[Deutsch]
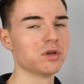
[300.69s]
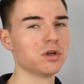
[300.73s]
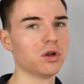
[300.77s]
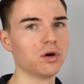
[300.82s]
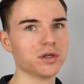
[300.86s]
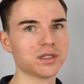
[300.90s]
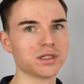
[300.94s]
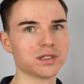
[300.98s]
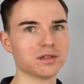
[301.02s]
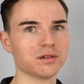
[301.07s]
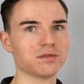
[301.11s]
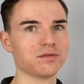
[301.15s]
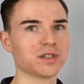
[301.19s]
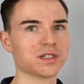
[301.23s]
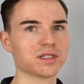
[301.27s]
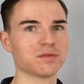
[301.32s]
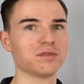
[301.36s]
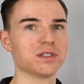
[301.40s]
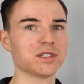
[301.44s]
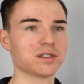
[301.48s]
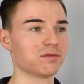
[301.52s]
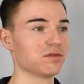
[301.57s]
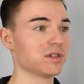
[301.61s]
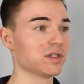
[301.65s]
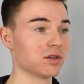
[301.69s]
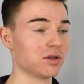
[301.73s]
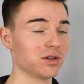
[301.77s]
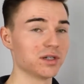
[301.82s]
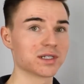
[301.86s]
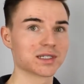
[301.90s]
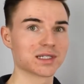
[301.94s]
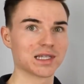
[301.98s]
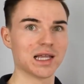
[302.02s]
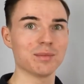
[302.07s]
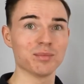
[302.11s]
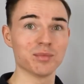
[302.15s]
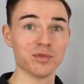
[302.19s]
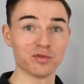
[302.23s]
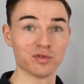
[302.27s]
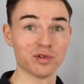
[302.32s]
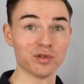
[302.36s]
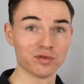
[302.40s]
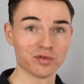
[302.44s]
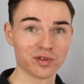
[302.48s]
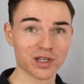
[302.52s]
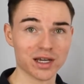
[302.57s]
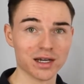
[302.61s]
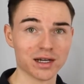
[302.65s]
Leute, was, wie, wie soll das klappen mit
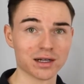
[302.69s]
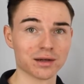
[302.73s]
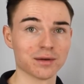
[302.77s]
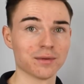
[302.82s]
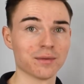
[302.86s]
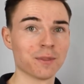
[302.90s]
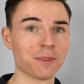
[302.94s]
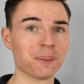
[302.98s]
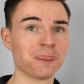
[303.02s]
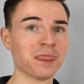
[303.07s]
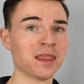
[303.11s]
fünf Tagen?